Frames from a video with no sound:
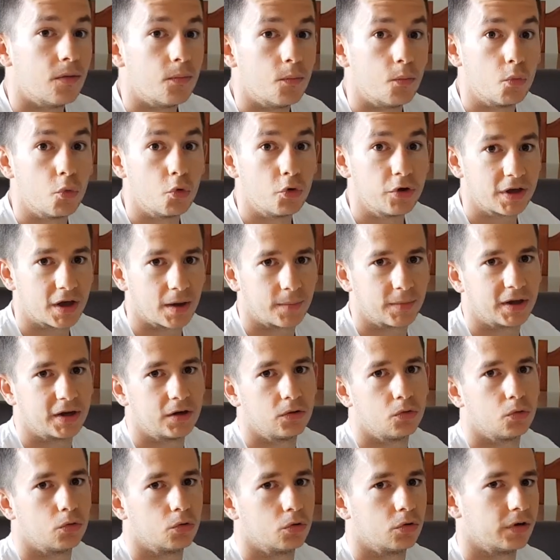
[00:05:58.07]
muy a
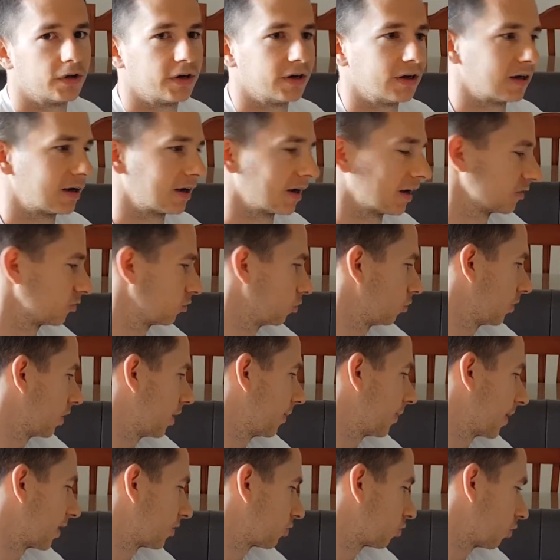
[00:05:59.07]
menudo en el caso
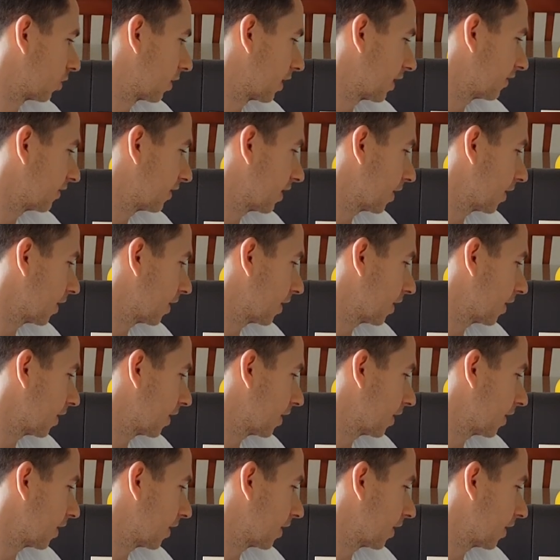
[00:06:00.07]
de personas